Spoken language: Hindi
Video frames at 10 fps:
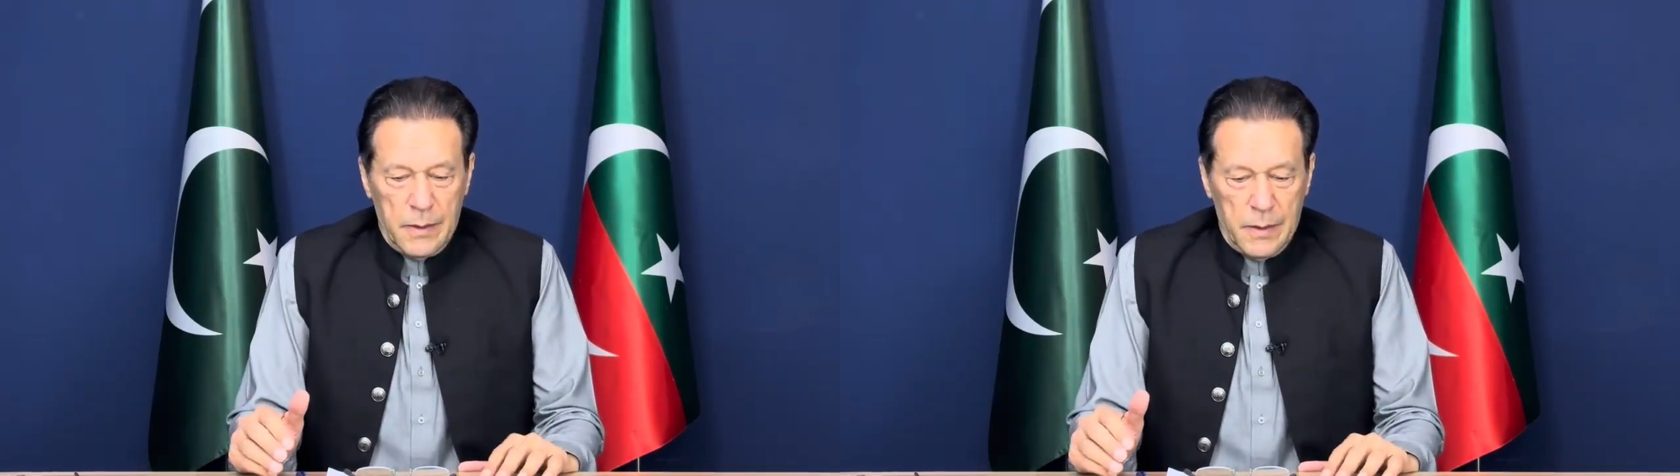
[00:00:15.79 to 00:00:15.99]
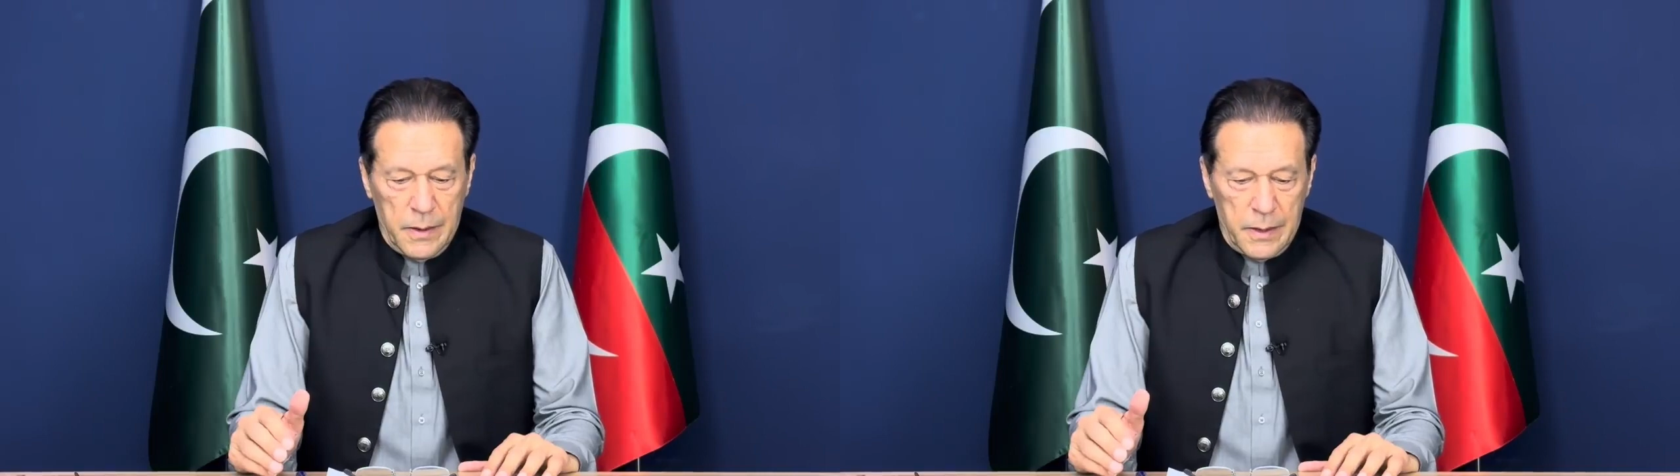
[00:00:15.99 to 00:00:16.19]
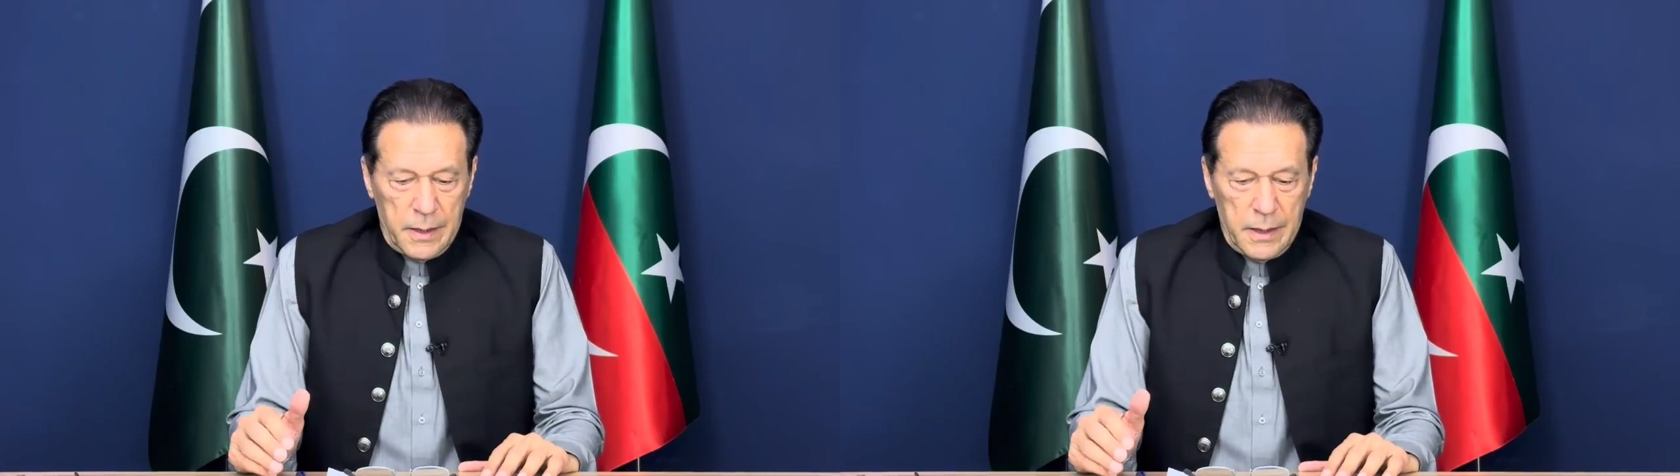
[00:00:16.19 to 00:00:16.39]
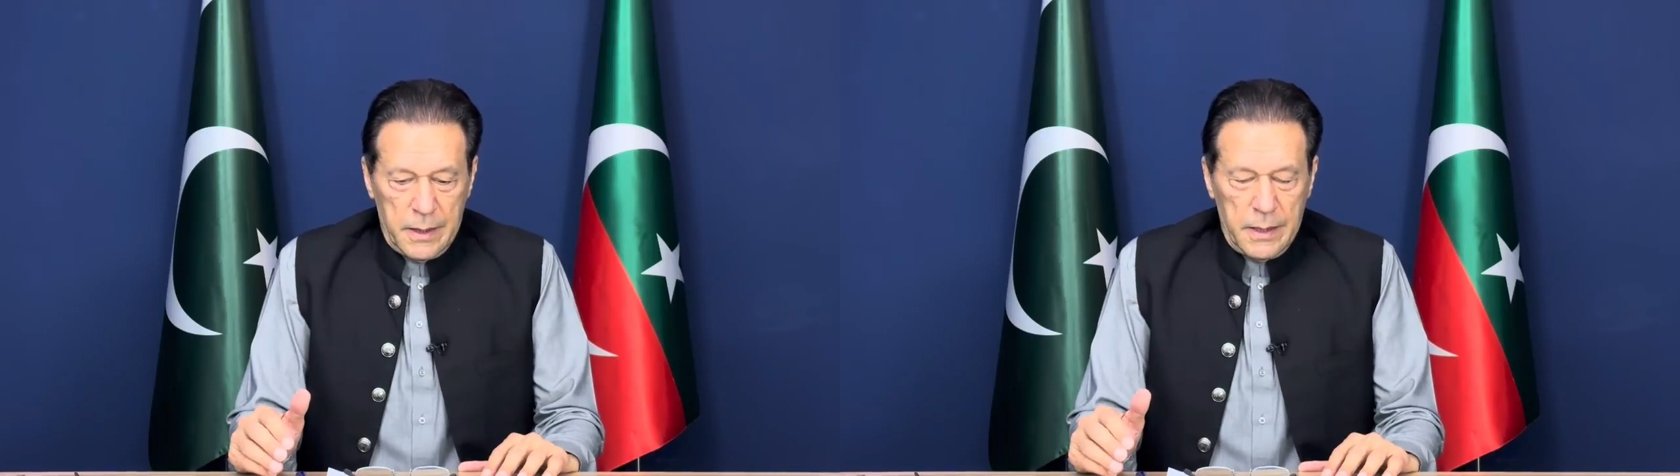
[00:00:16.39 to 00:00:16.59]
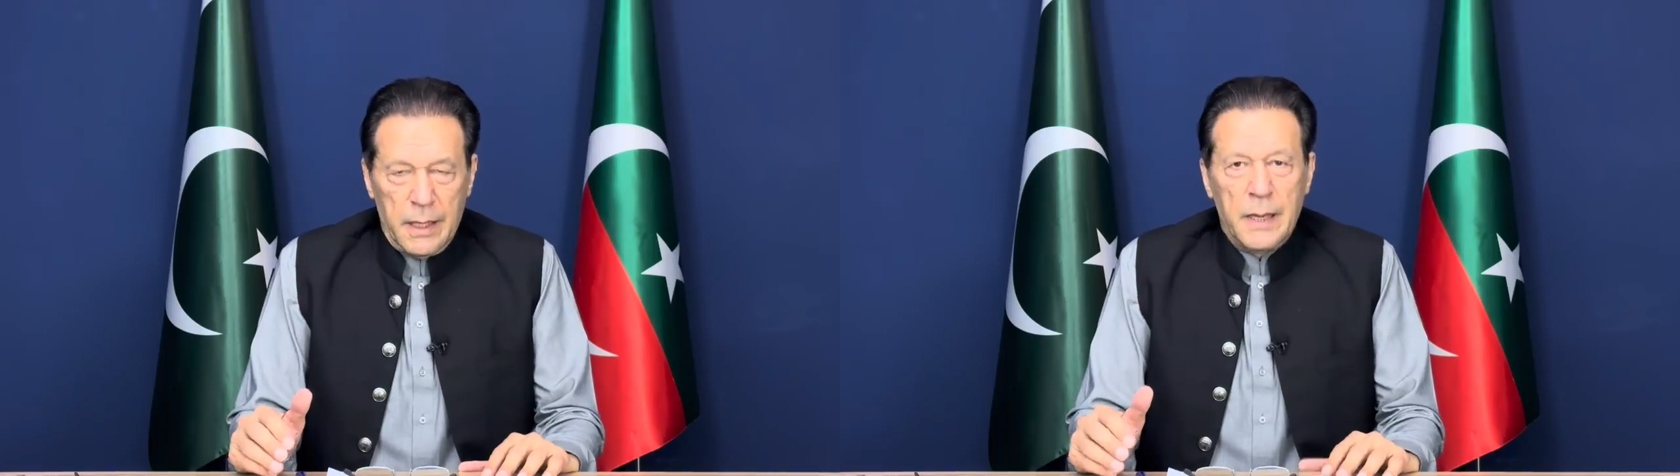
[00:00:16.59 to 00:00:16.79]
और
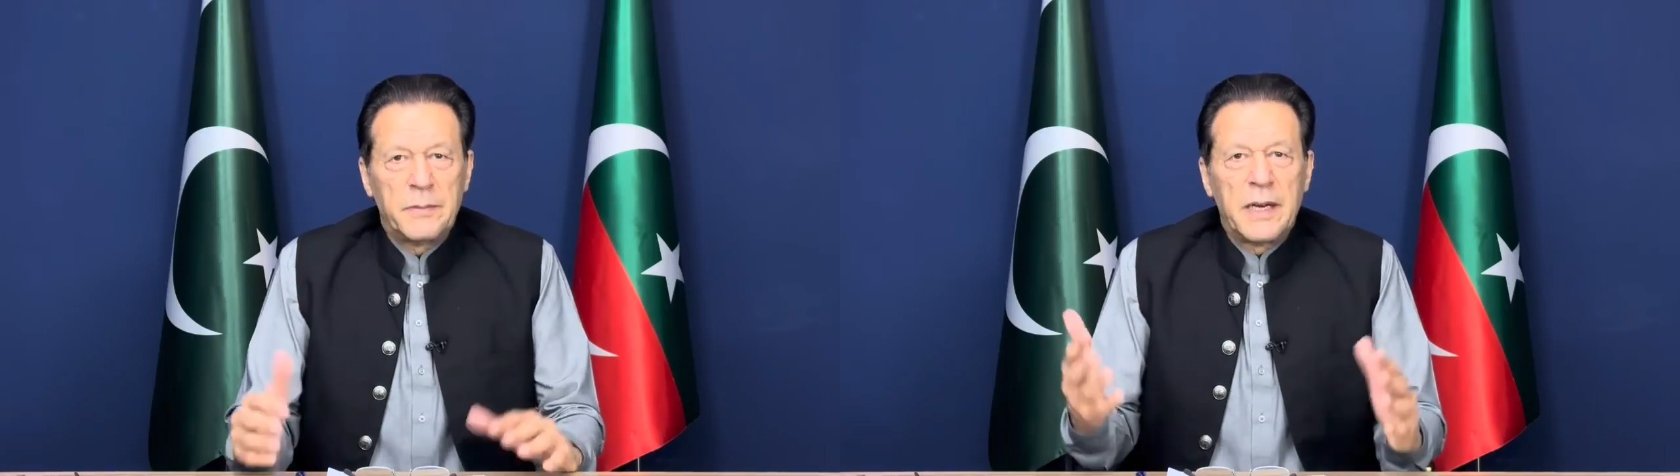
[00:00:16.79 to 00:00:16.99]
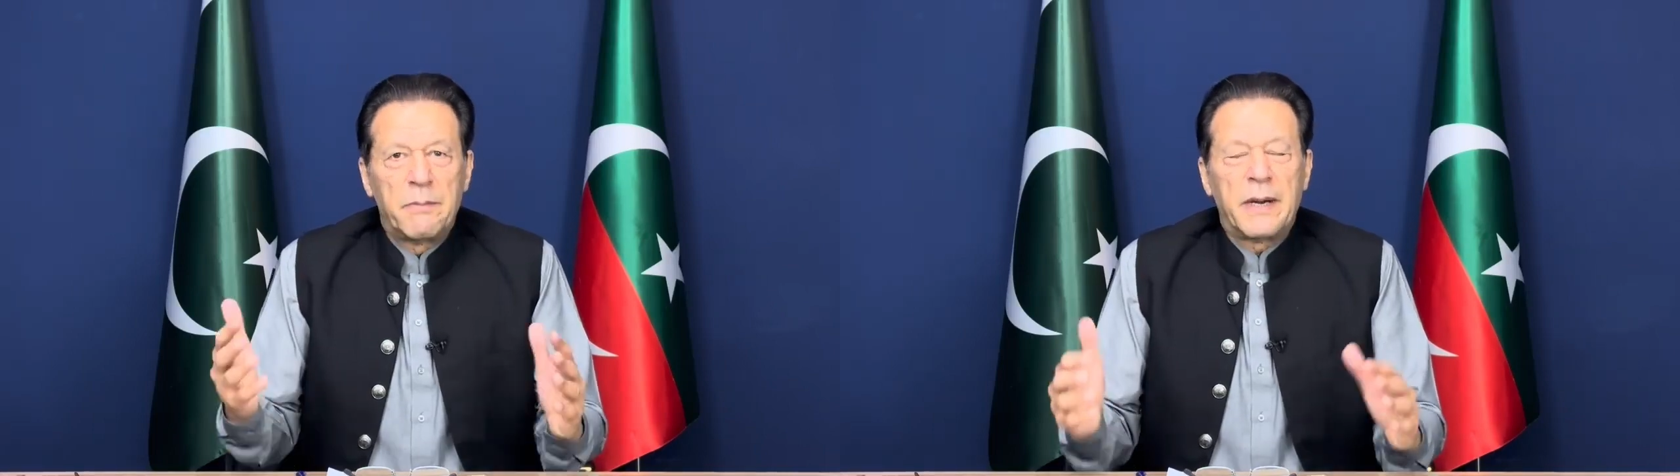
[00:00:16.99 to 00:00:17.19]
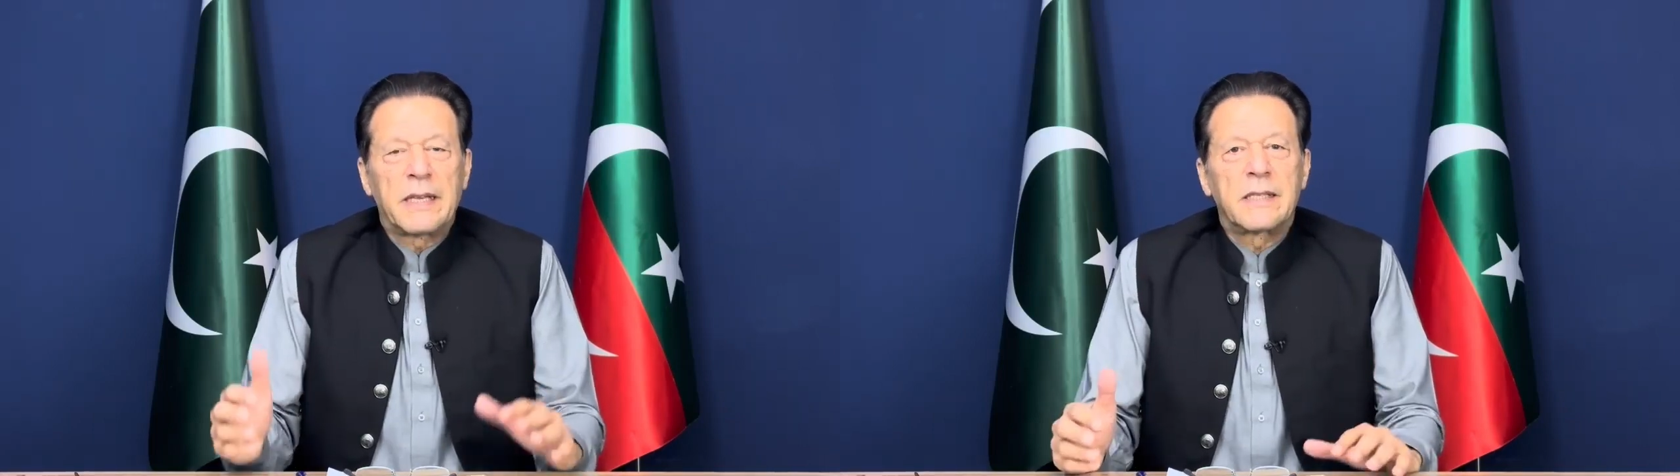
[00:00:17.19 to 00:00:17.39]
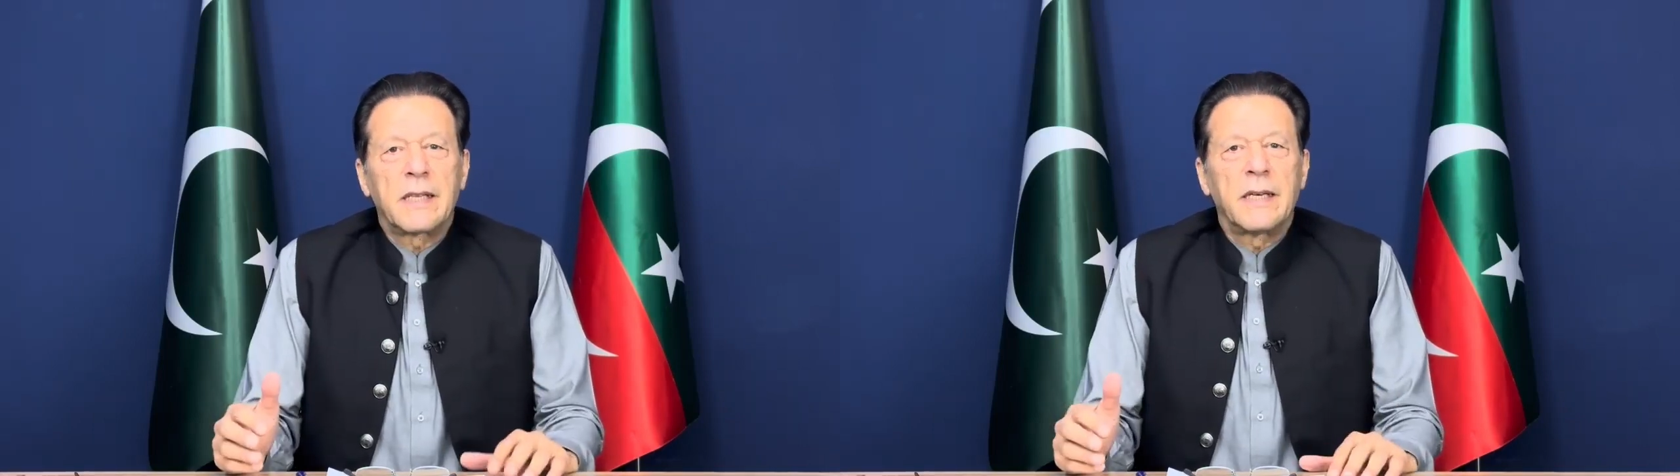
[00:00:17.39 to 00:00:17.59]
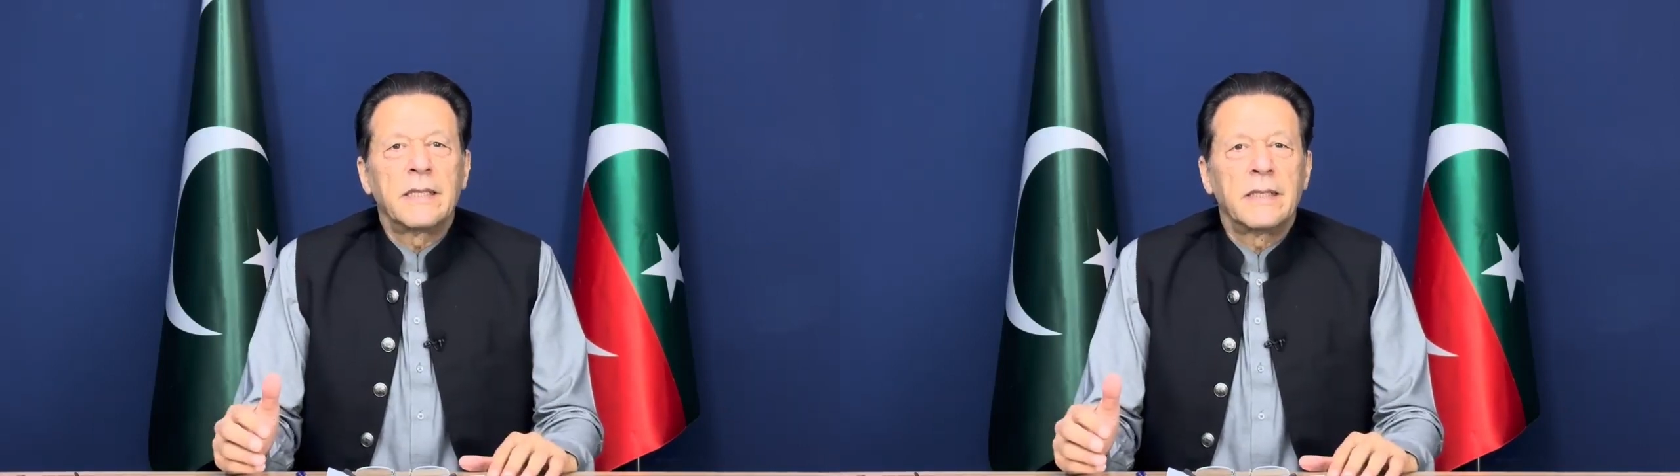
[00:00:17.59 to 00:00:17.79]
हम यहाँ
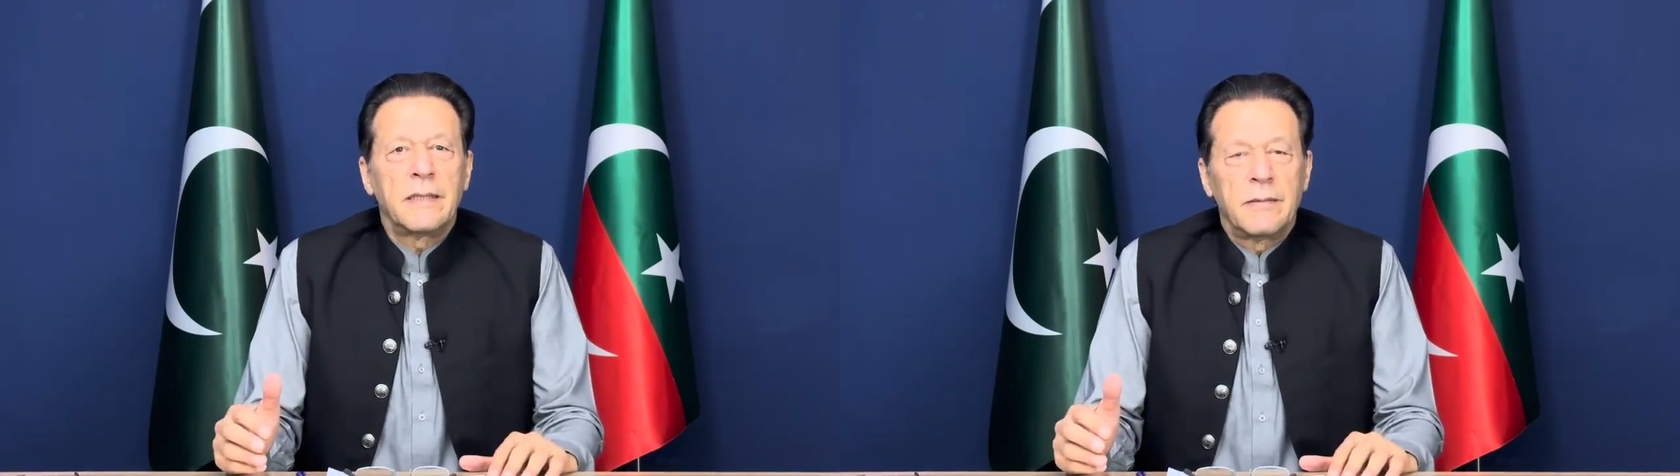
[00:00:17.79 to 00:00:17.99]
पाकिस्तानी